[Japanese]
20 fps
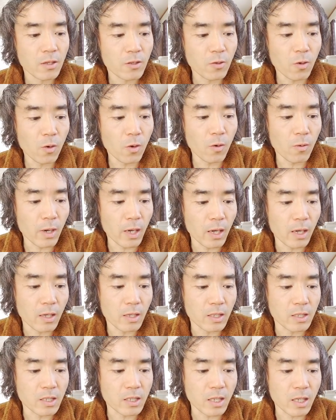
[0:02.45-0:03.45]
今日は
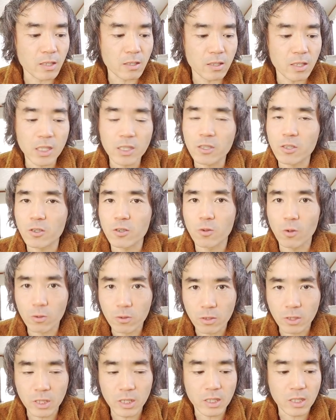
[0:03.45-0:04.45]
1月
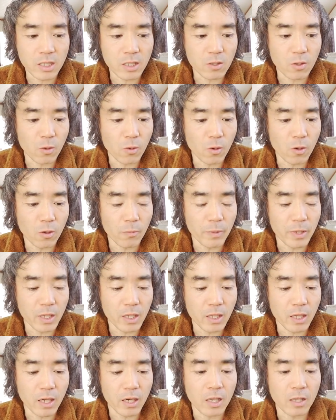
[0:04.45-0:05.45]
26日土曜日
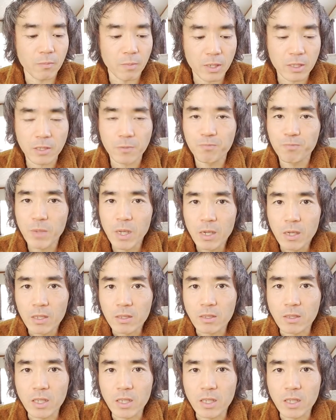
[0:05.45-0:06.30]
になります。